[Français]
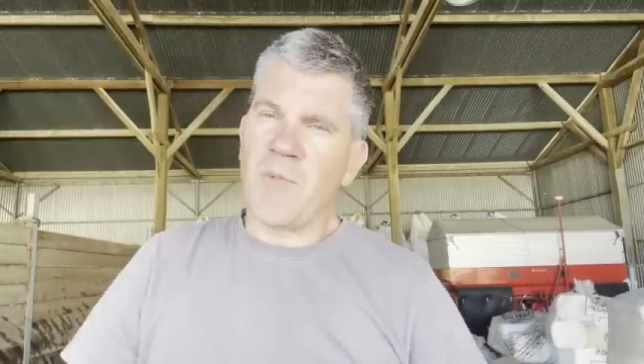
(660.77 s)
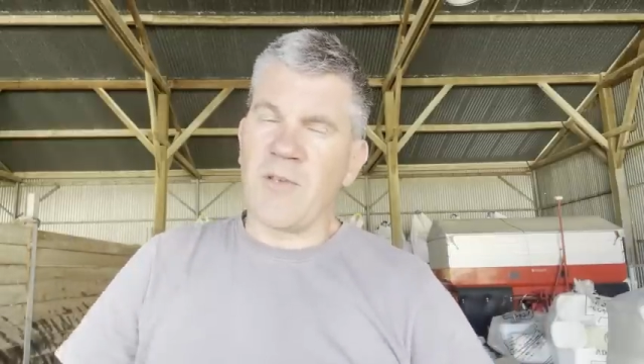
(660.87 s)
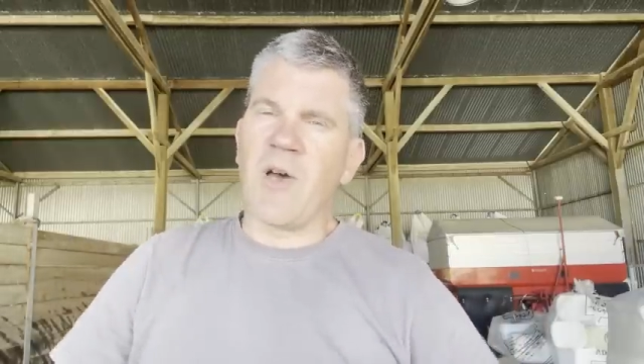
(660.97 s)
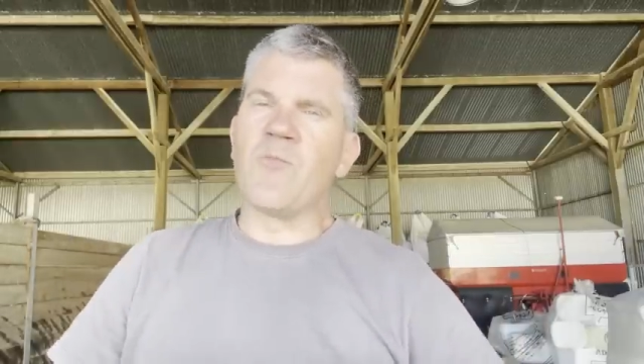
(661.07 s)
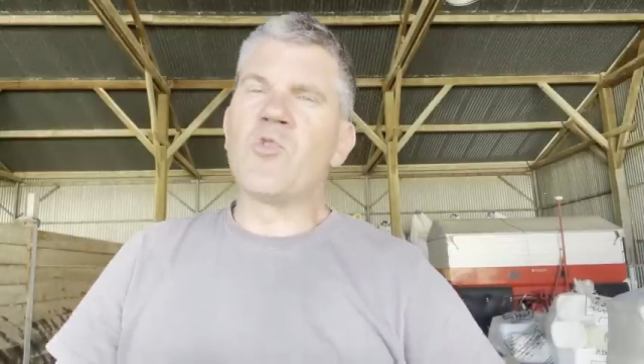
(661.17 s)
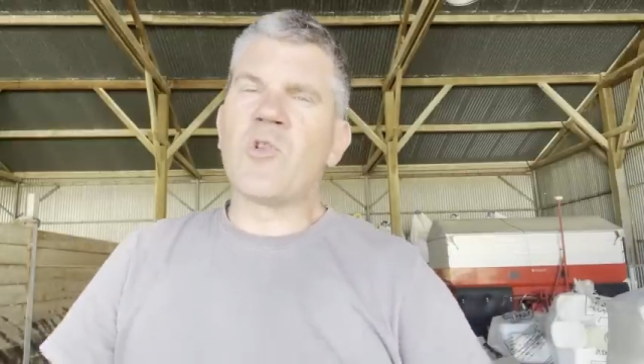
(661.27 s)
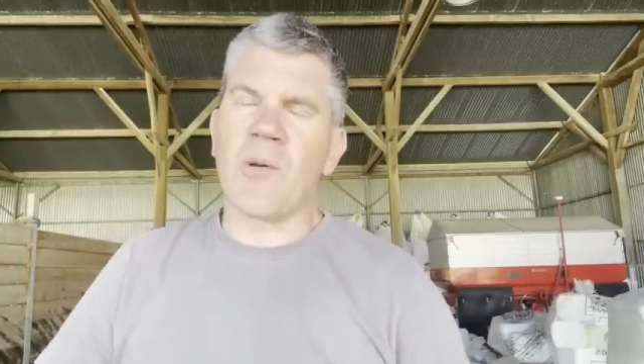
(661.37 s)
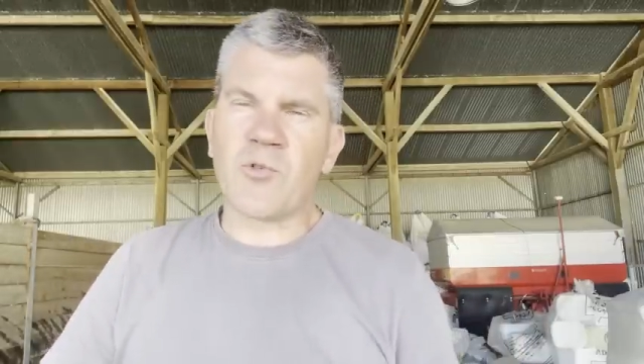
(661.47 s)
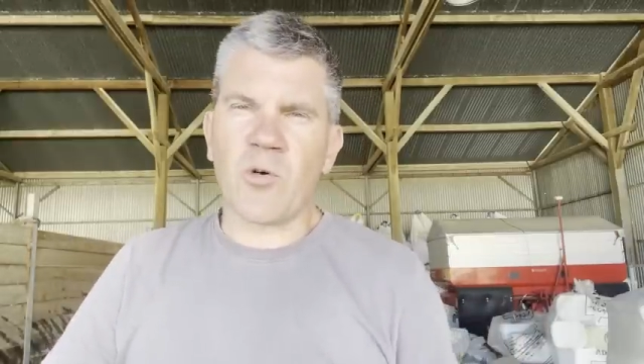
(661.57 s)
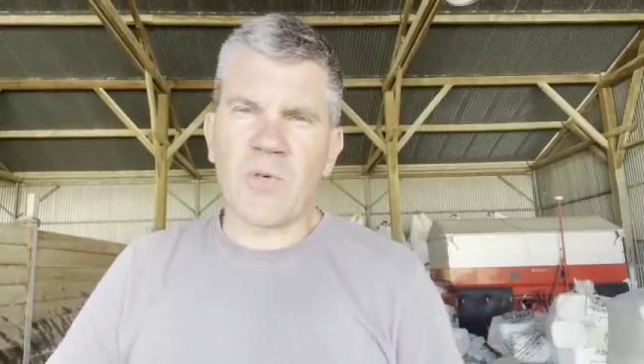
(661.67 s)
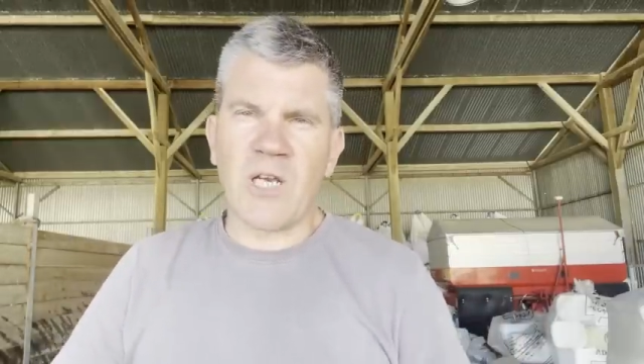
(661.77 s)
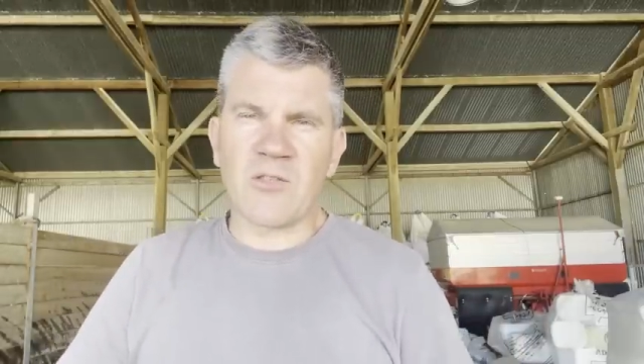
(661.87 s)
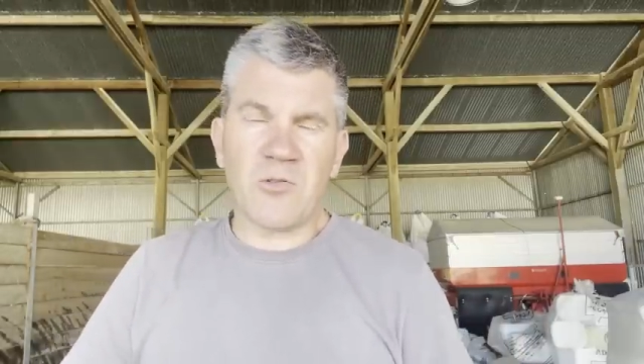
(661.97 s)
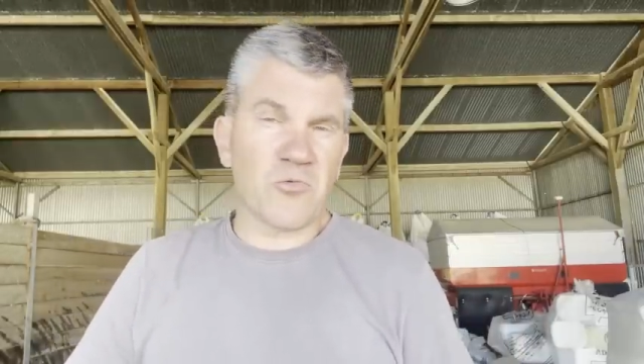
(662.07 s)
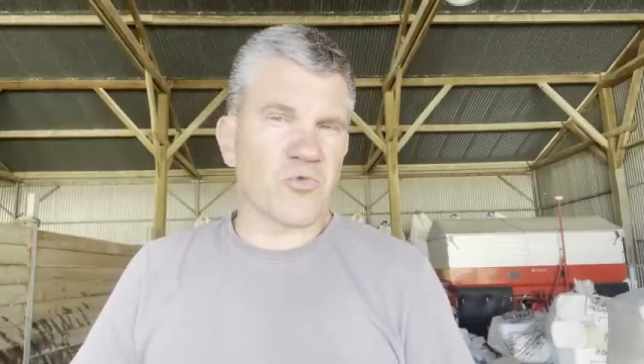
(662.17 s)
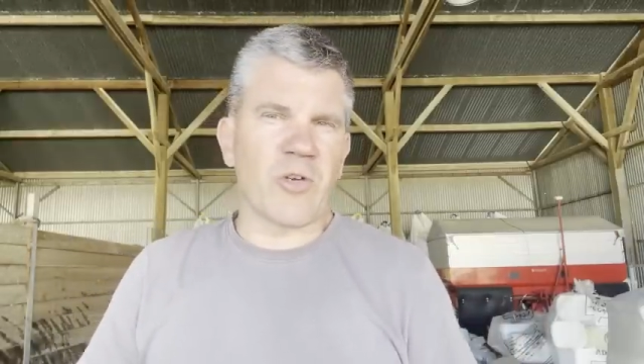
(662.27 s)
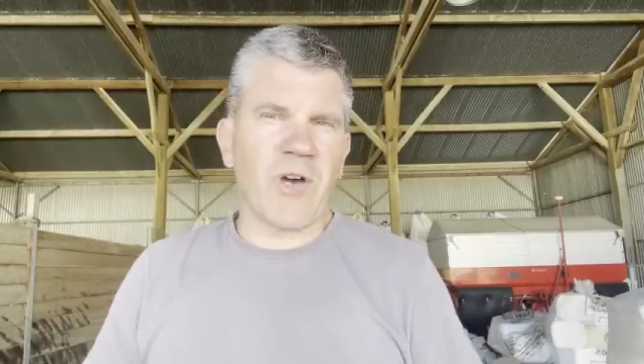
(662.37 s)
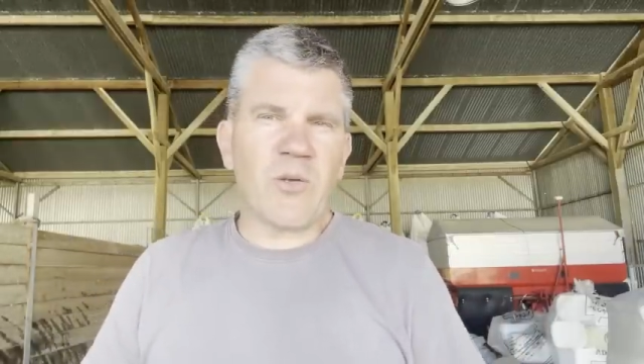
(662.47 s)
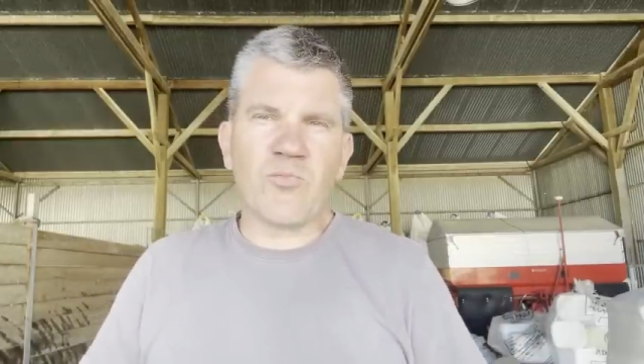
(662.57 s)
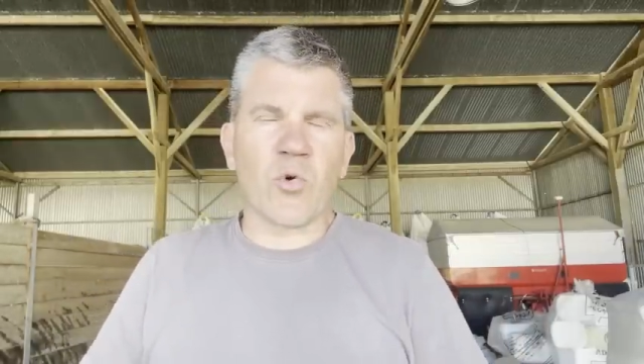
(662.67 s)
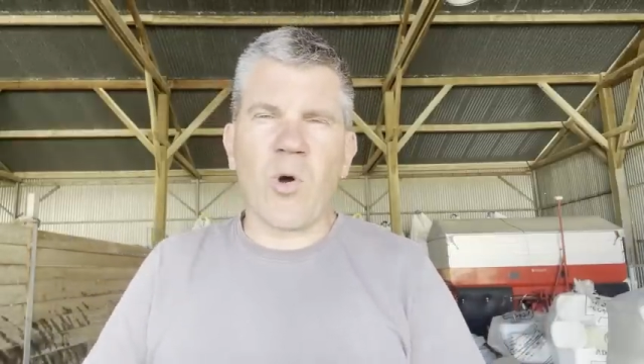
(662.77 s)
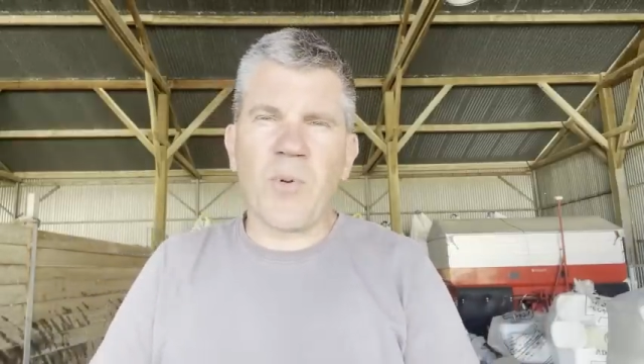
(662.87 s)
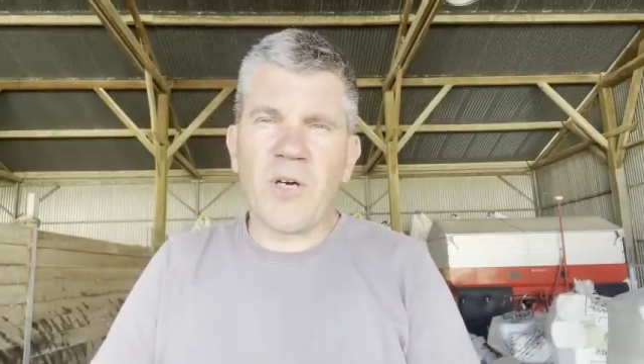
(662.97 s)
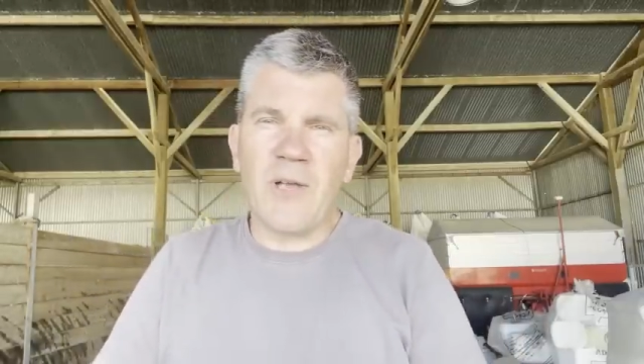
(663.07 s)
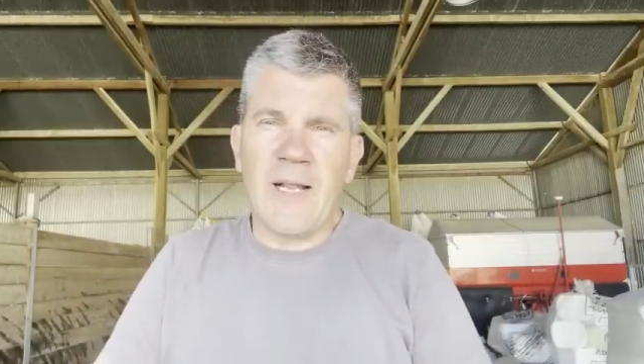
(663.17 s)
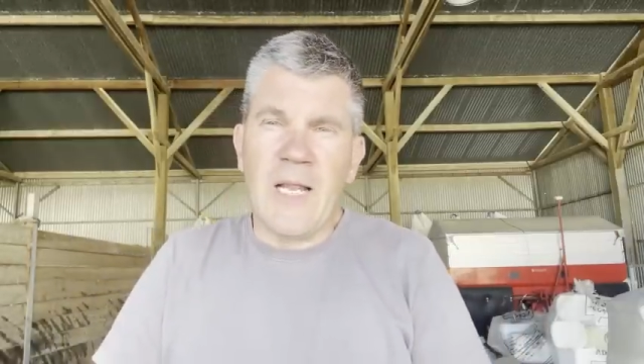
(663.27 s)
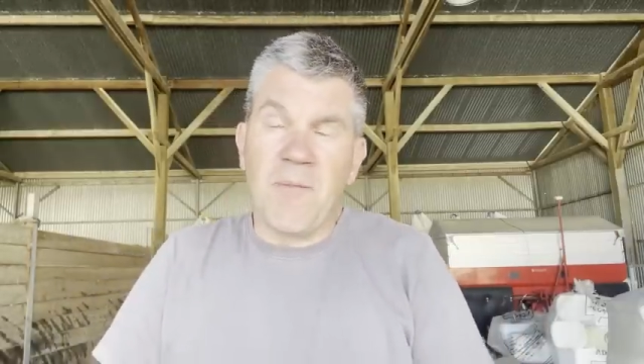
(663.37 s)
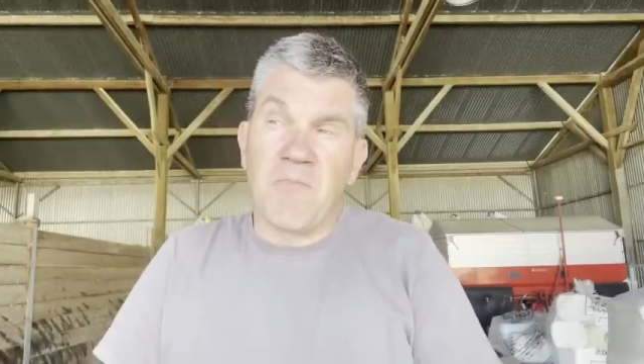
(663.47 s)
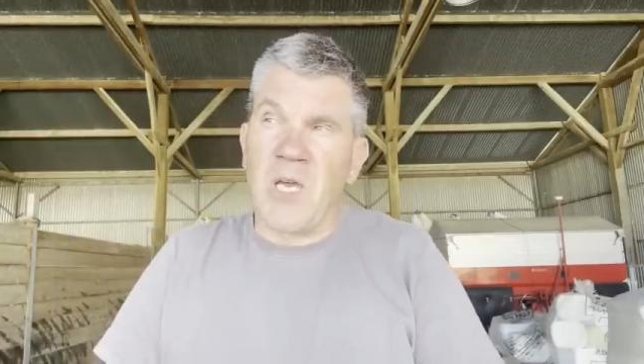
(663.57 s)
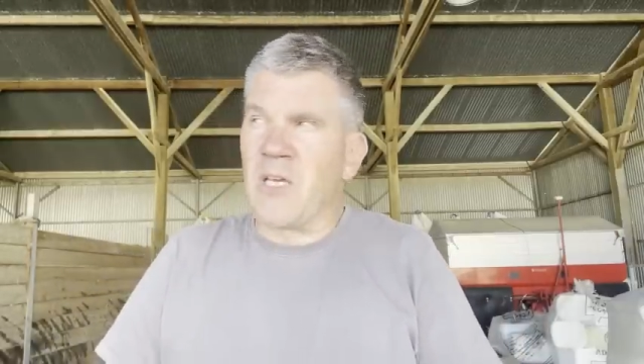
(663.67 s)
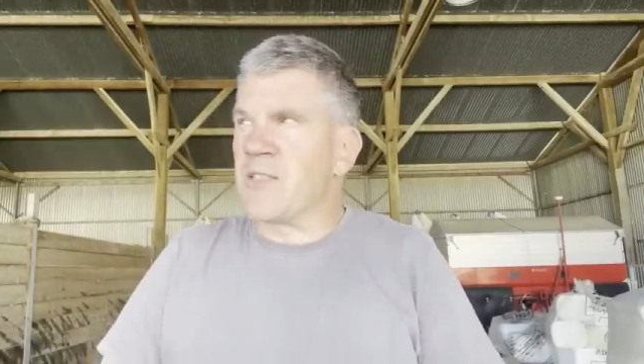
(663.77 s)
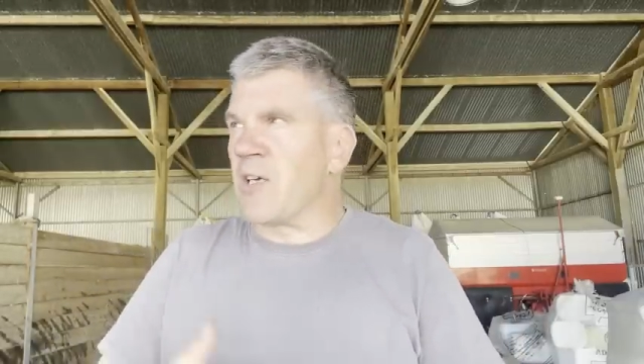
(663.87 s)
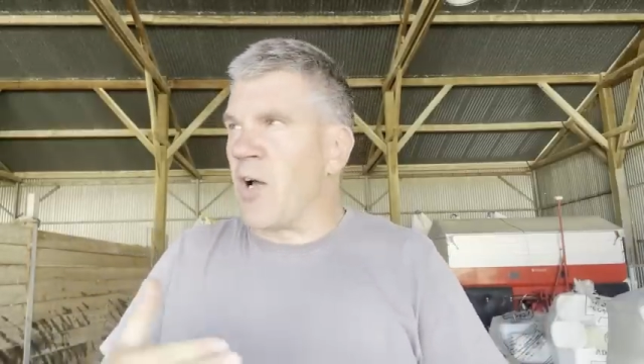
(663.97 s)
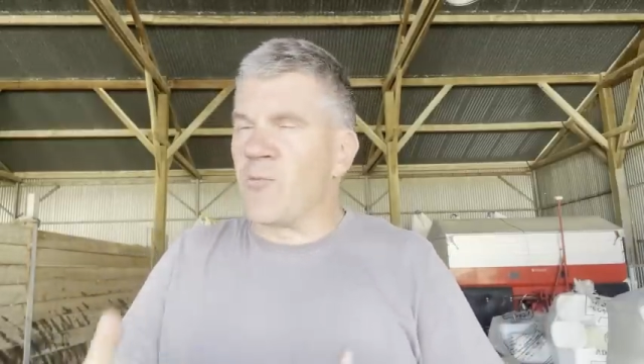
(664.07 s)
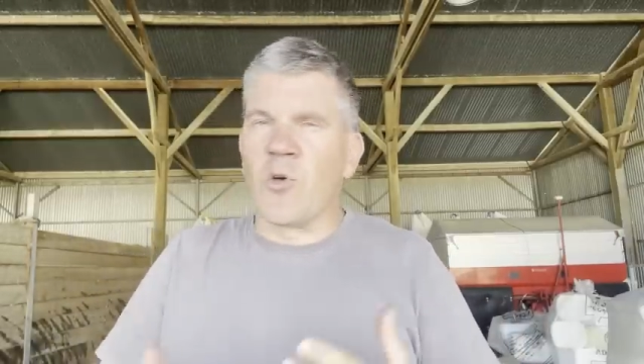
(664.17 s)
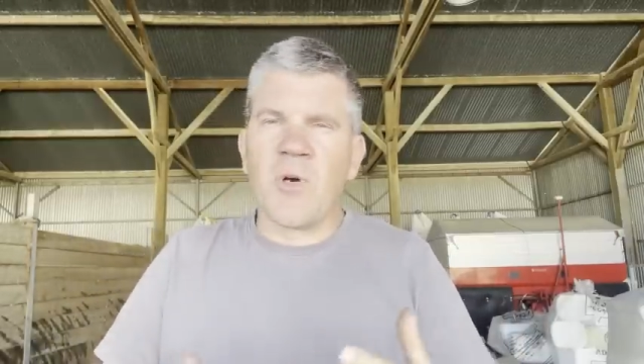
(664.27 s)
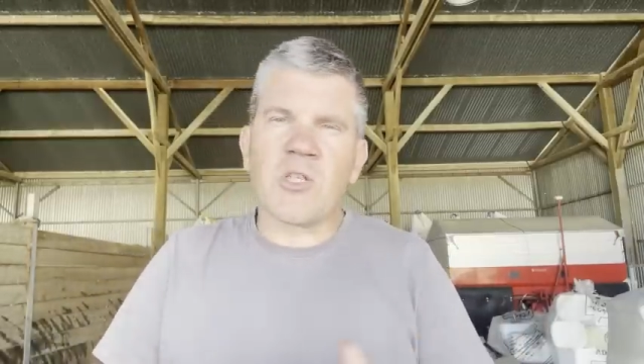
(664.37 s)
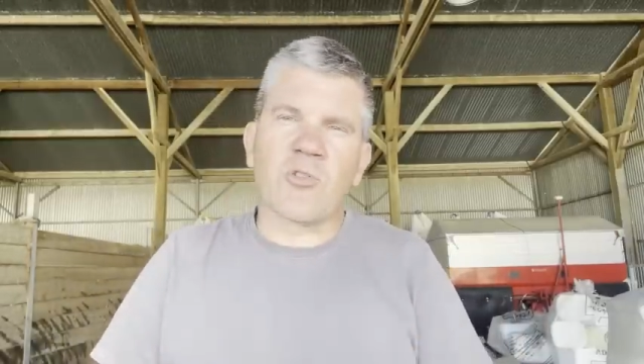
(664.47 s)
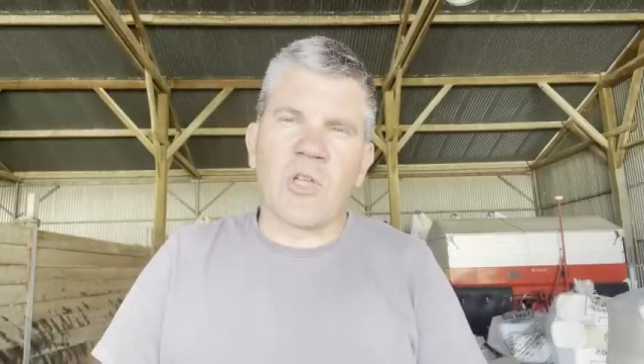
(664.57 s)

bah, il va mieux absorber l'azote. Donc c'est vrai, pourquoi pas. Mais c'est quand même dommage que